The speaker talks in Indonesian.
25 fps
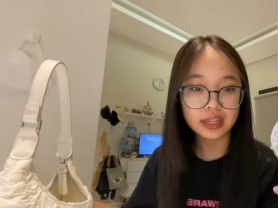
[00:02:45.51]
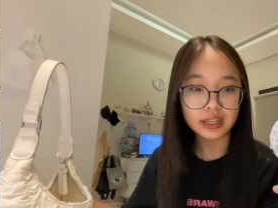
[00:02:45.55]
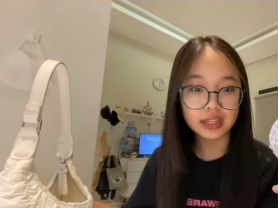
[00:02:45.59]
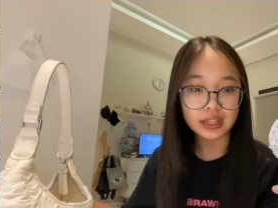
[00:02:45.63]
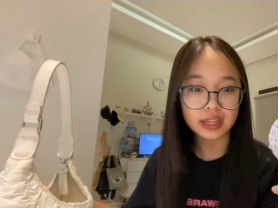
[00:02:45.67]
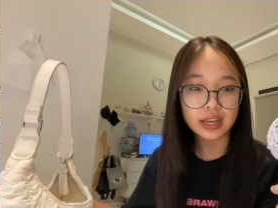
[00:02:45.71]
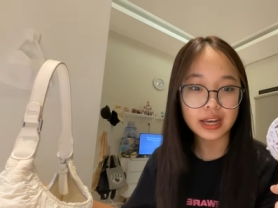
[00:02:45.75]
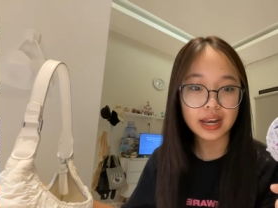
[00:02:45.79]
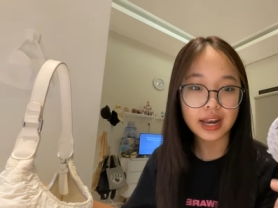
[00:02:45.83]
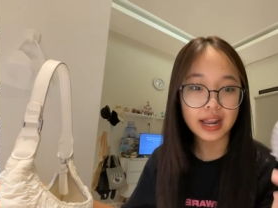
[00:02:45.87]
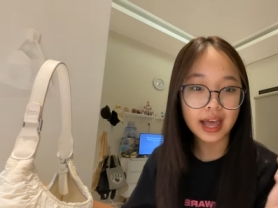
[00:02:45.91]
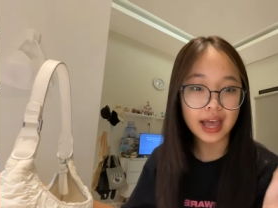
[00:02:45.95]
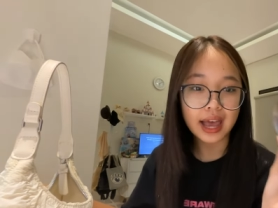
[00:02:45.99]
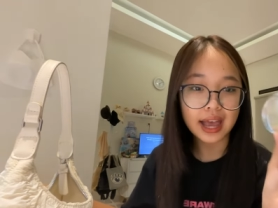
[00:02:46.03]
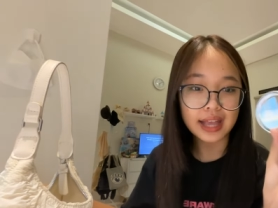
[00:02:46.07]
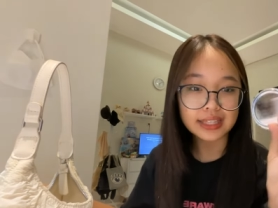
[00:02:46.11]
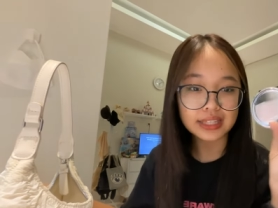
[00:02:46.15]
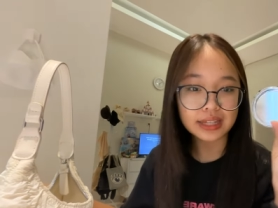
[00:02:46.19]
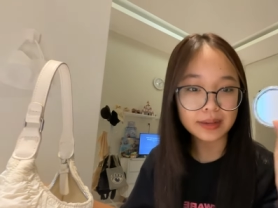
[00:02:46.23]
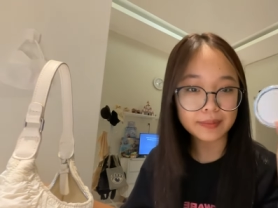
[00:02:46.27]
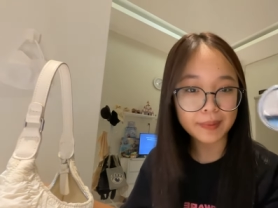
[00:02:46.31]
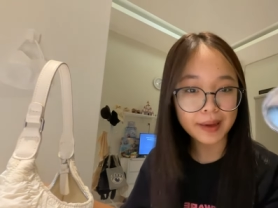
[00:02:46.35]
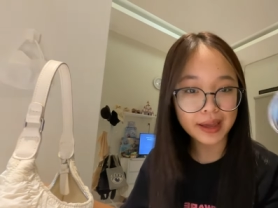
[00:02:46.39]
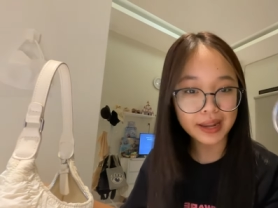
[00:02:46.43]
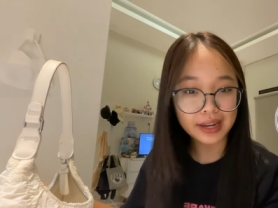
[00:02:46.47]
Ini adalah
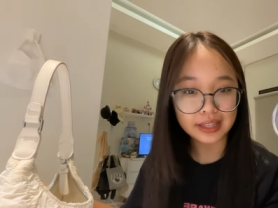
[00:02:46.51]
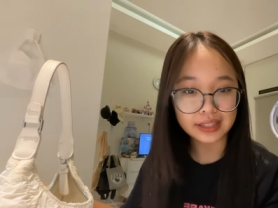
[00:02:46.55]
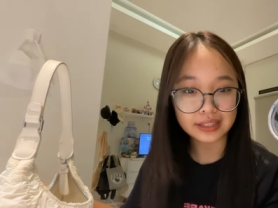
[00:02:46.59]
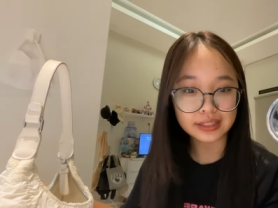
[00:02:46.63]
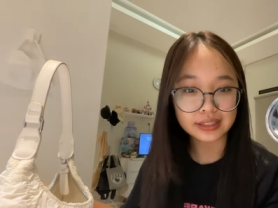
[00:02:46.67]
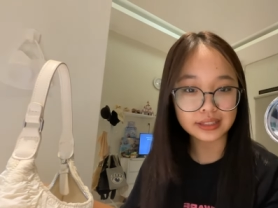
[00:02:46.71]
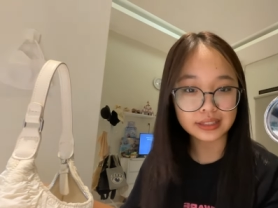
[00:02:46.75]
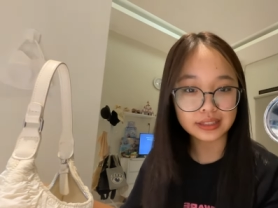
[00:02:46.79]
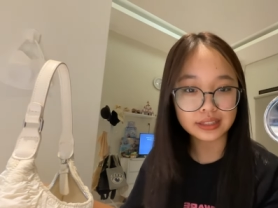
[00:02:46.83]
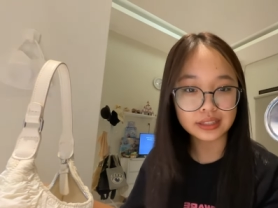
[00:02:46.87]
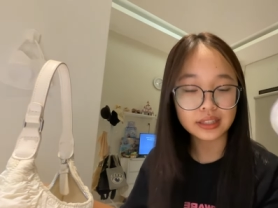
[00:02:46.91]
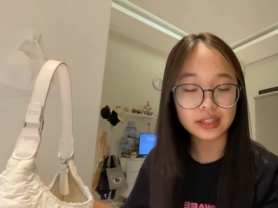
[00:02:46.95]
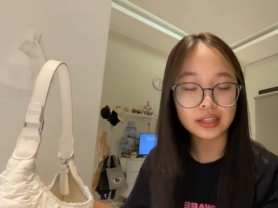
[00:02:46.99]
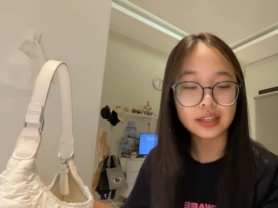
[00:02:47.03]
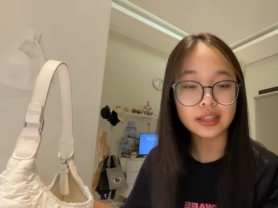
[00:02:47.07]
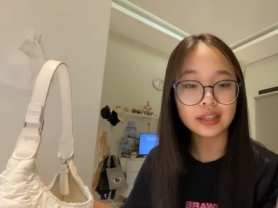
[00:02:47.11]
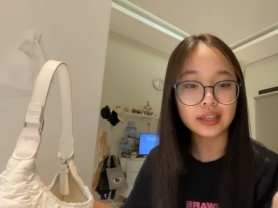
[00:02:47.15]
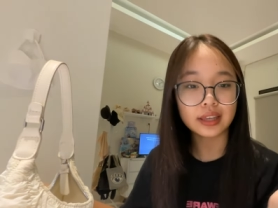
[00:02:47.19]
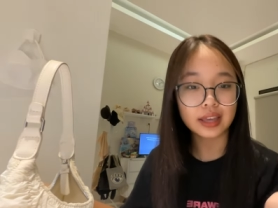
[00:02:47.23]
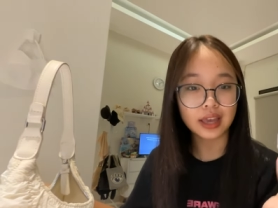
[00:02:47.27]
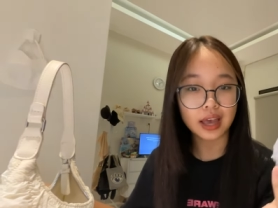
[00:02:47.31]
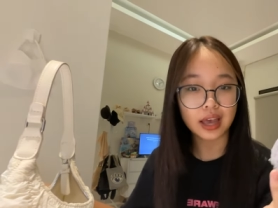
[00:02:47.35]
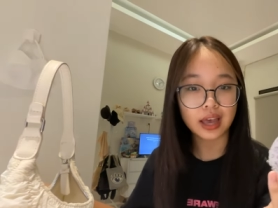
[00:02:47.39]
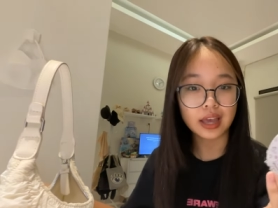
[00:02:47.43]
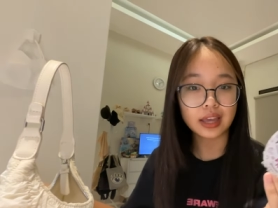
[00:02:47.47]
kaca Paris.
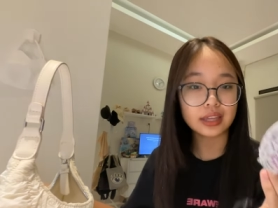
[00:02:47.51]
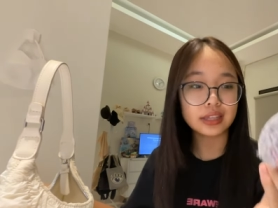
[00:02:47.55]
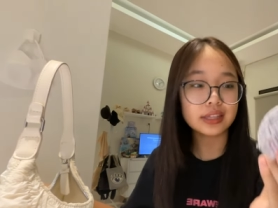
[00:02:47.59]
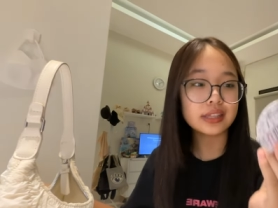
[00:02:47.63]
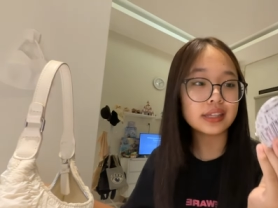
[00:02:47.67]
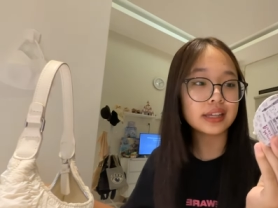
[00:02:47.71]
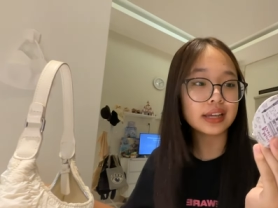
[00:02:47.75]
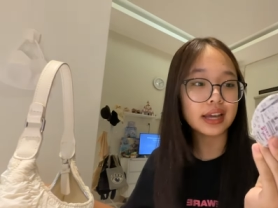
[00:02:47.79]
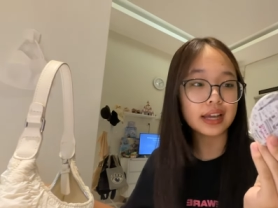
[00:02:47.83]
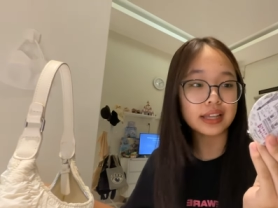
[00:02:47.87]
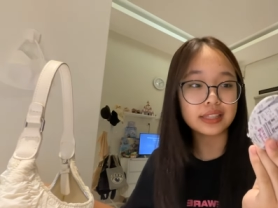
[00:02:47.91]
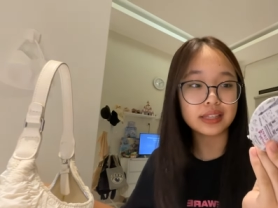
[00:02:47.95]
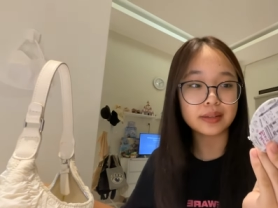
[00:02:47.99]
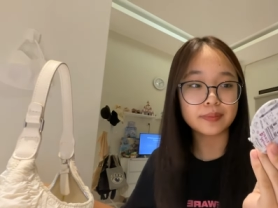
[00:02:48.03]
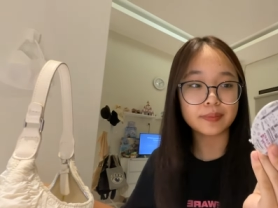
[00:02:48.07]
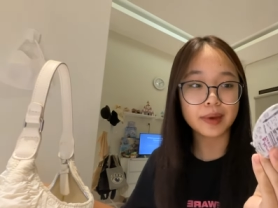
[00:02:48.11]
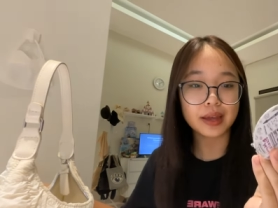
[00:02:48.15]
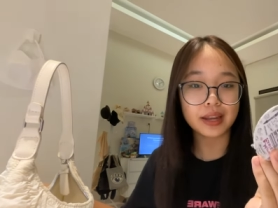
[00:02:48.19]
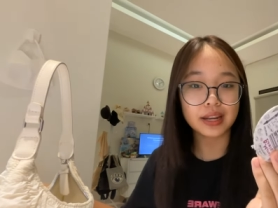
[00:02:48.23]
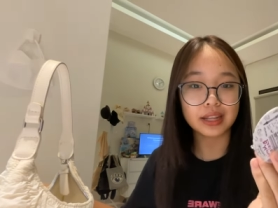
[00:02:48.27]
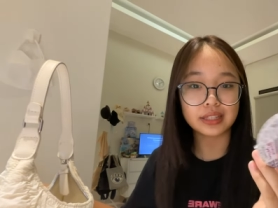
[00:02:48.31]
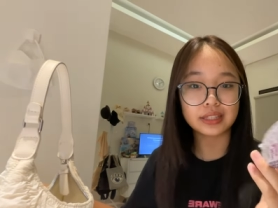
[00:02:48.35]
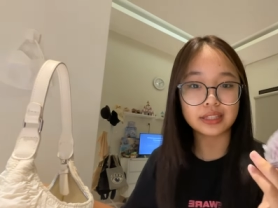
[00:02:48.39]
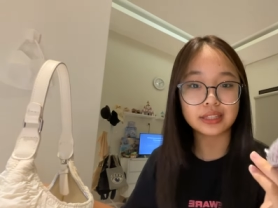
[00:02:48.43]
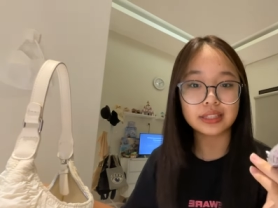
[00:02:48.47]
Ya, ini kaca
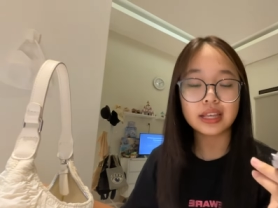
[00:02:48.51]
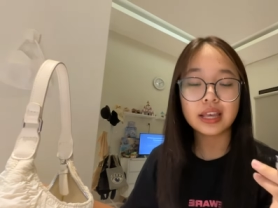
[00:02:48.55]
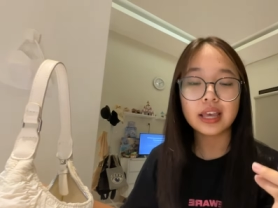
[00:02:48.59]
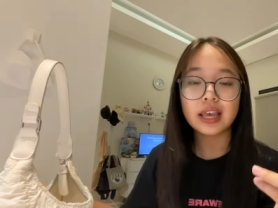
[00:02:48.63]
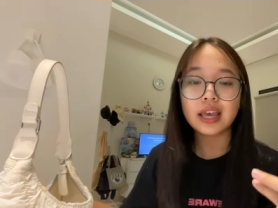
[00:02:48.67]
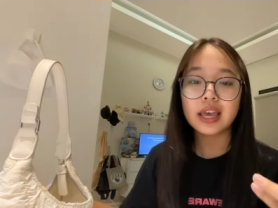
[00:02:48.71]
Paris.